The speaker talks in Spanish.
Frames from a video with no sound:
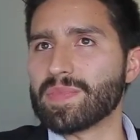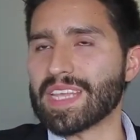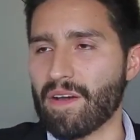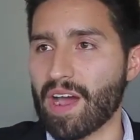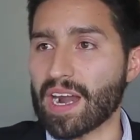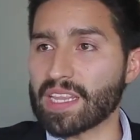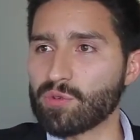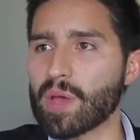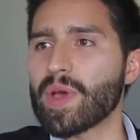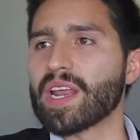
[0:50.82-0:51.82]
trabajar de
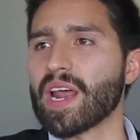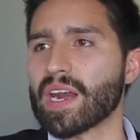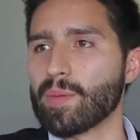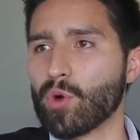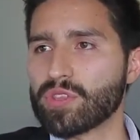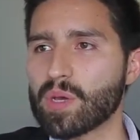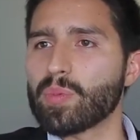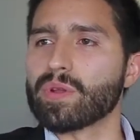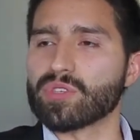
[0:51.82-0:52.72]
una manera remota pero